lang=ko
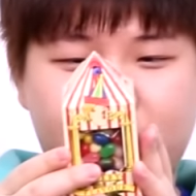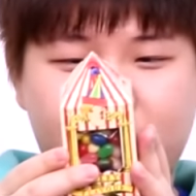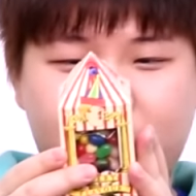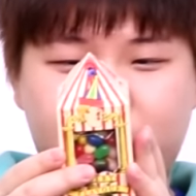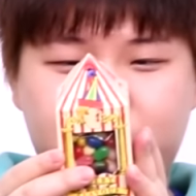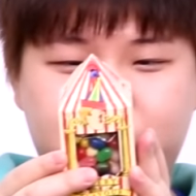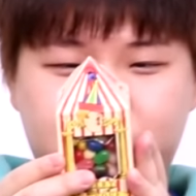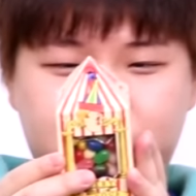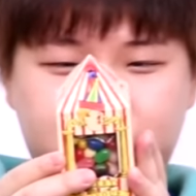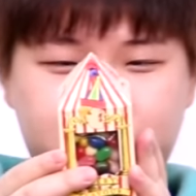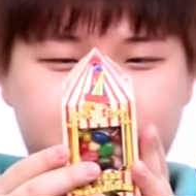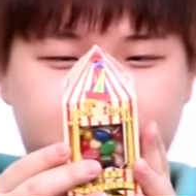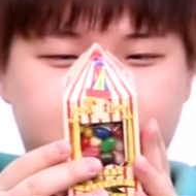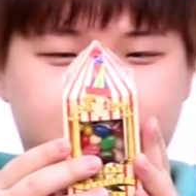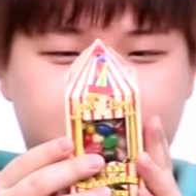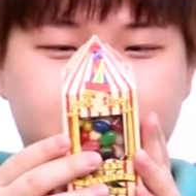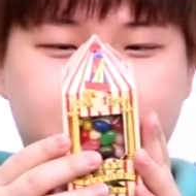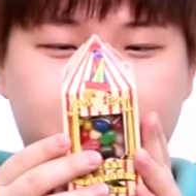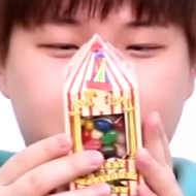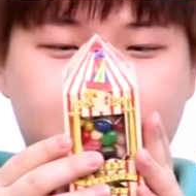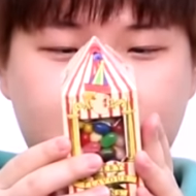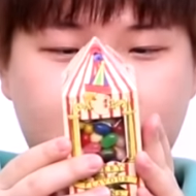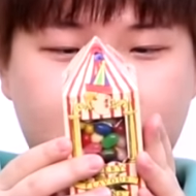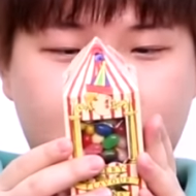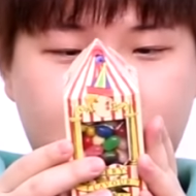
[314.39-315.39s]

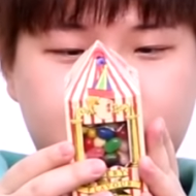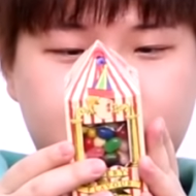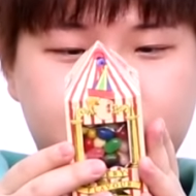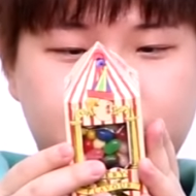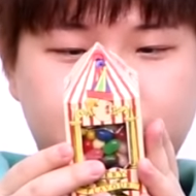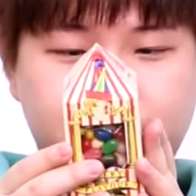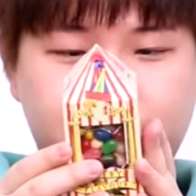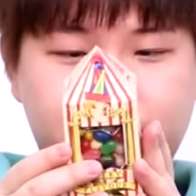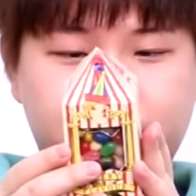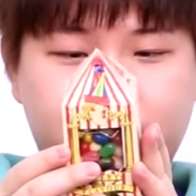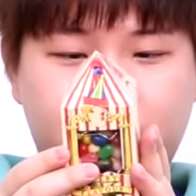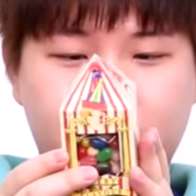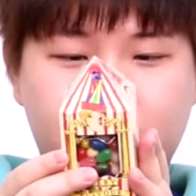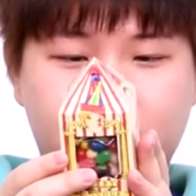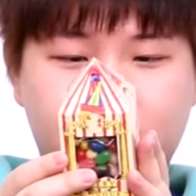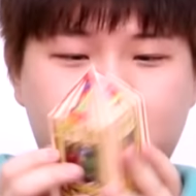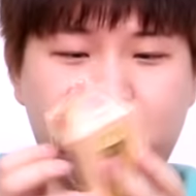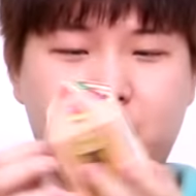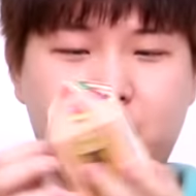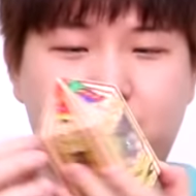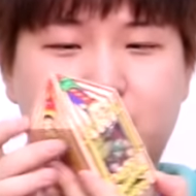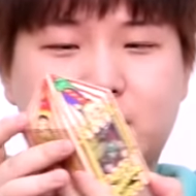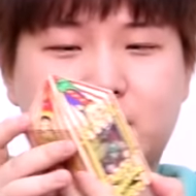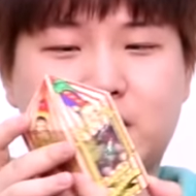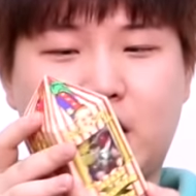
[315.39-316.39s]
음,
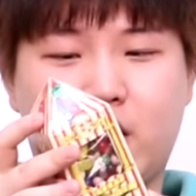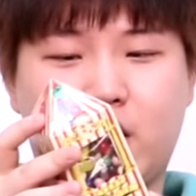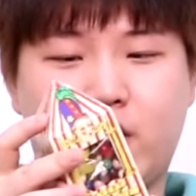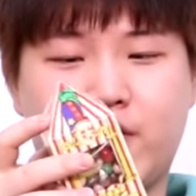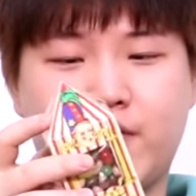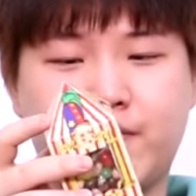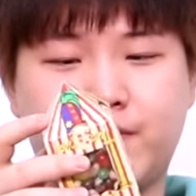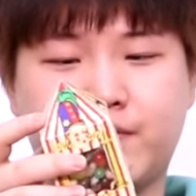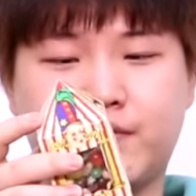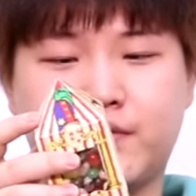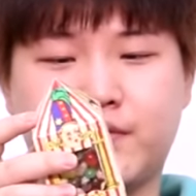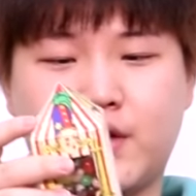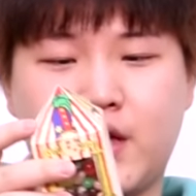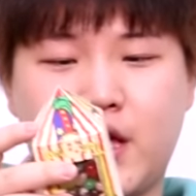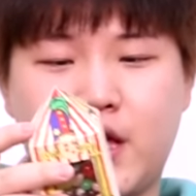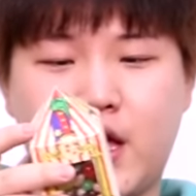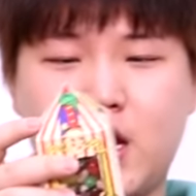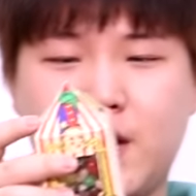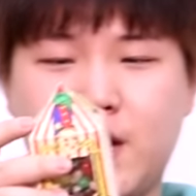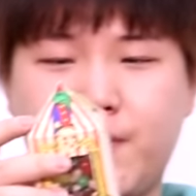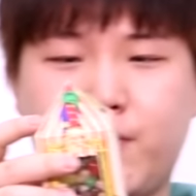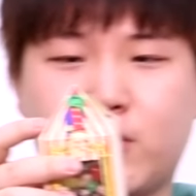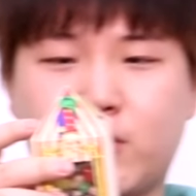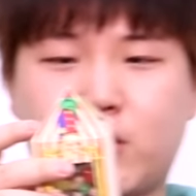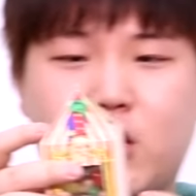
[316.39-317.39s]
네 맞아요.
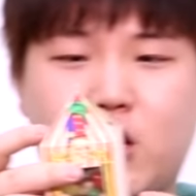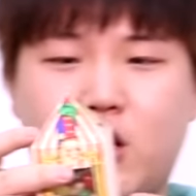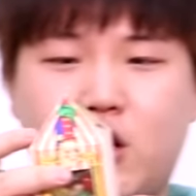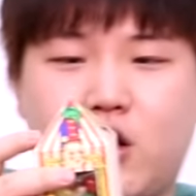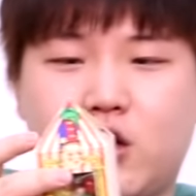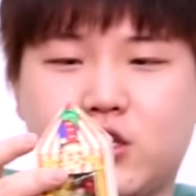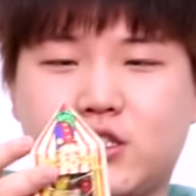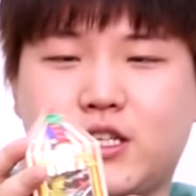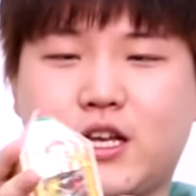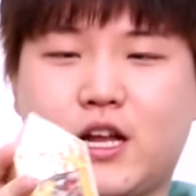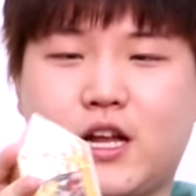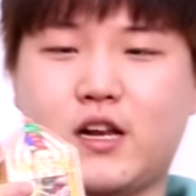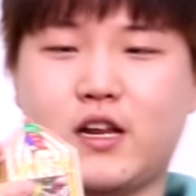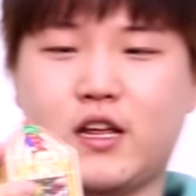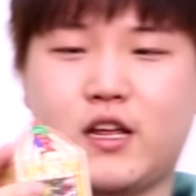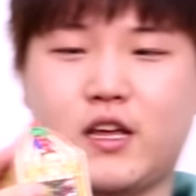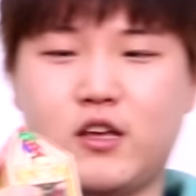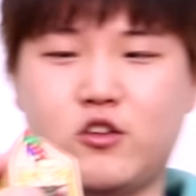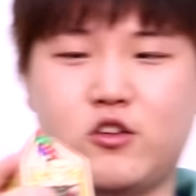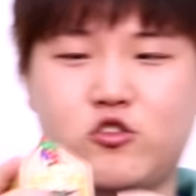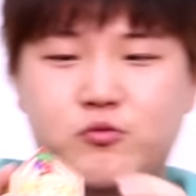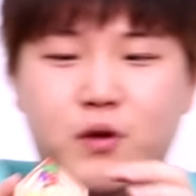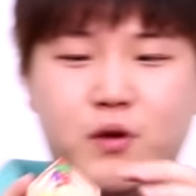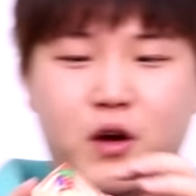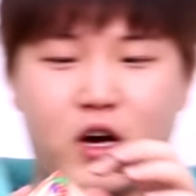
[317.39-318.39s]
해리포터
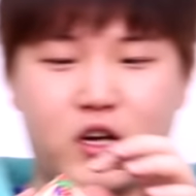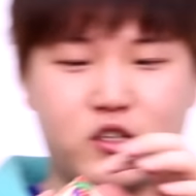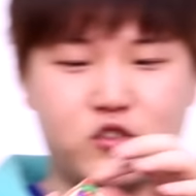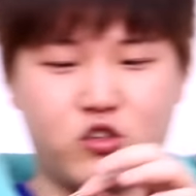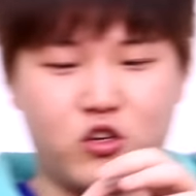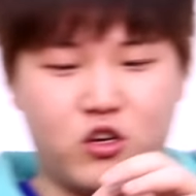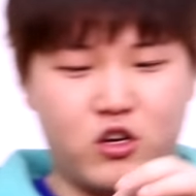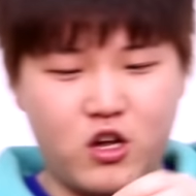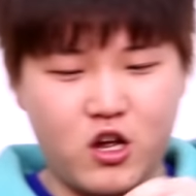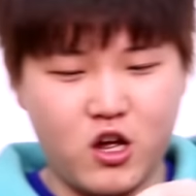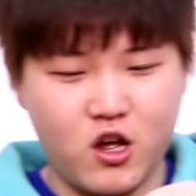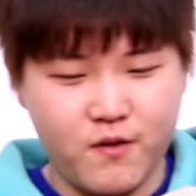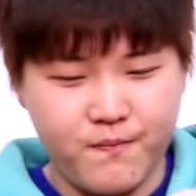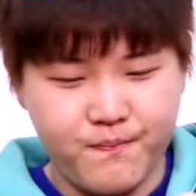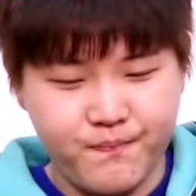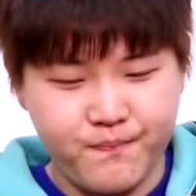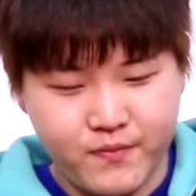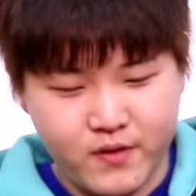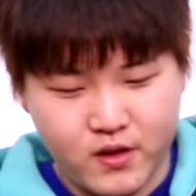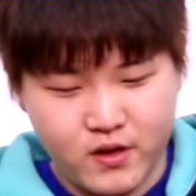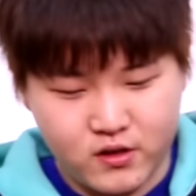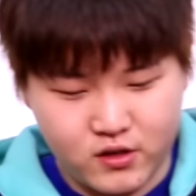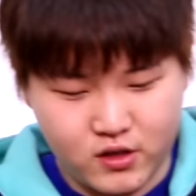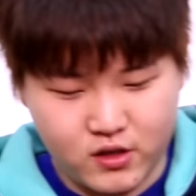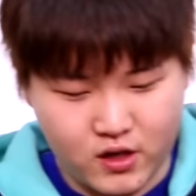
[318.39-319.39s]
젤리 유명하죠.
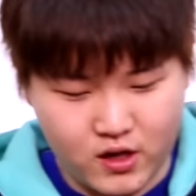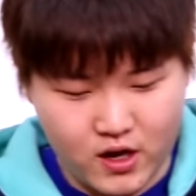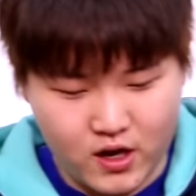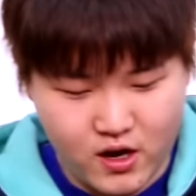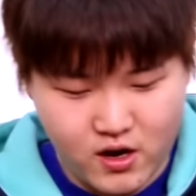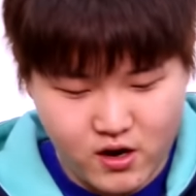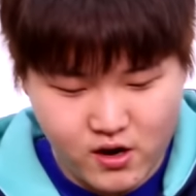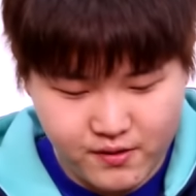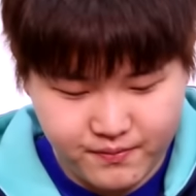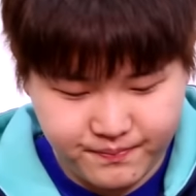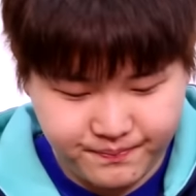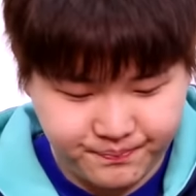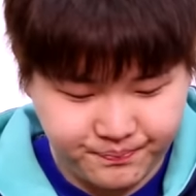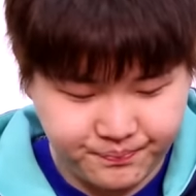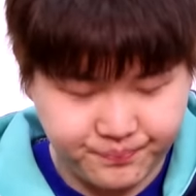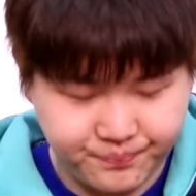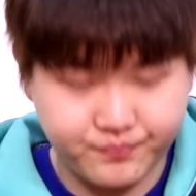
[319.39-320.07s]
자